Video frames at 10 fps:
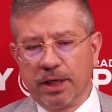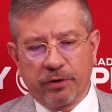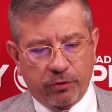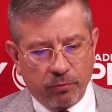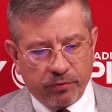
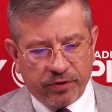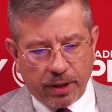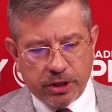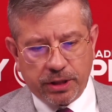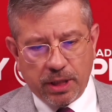są
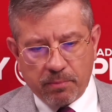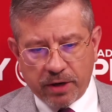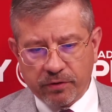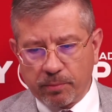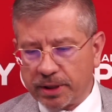zaszyte
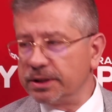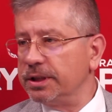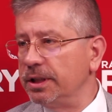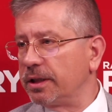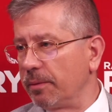bardzo
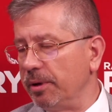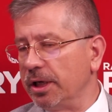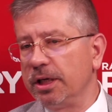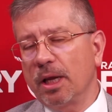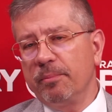precyzyjnie terminy
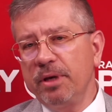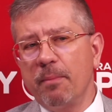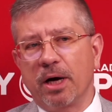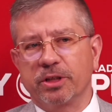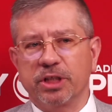i tam nie
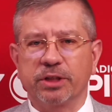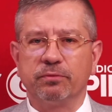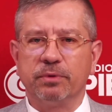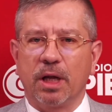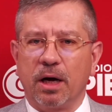ma czasu
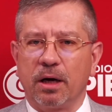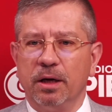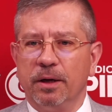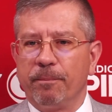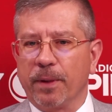na
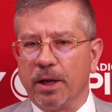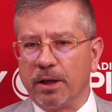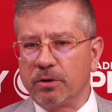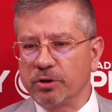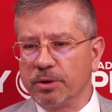e,
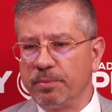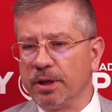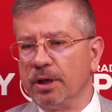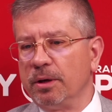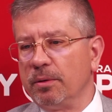to, żeby
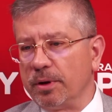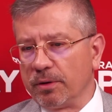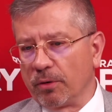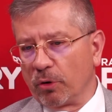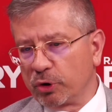
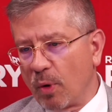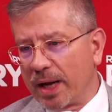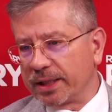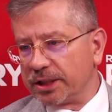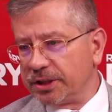Y,
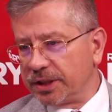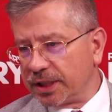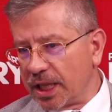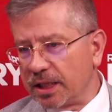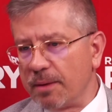odkładać
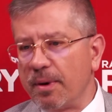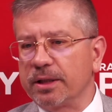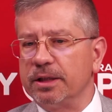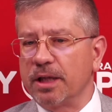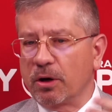te
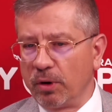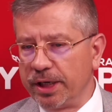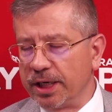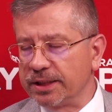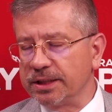tematy na
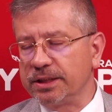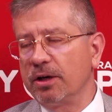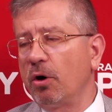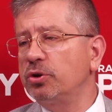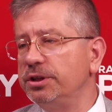kolejne sesje.
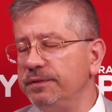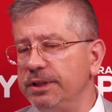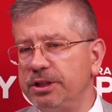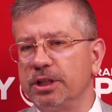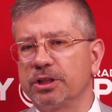
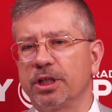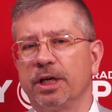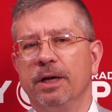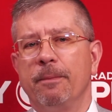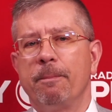Oczywiście, że
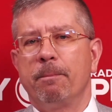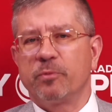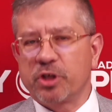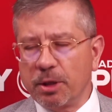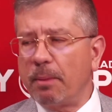
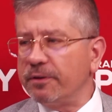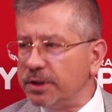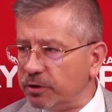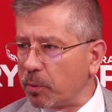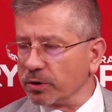trzeba
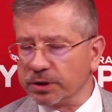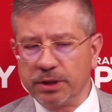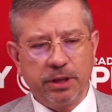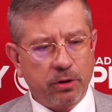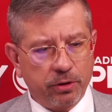powiedzieć wprost,
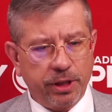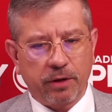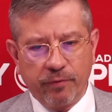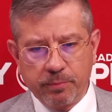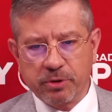i to niech
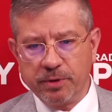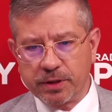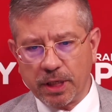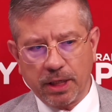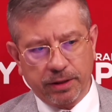wybrzmi z
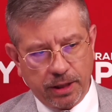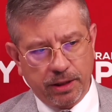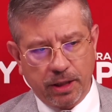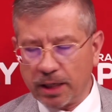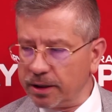tej
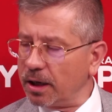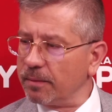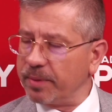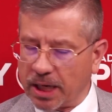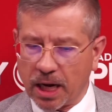anteny Radia
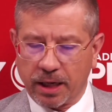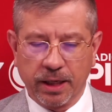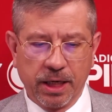Piekary,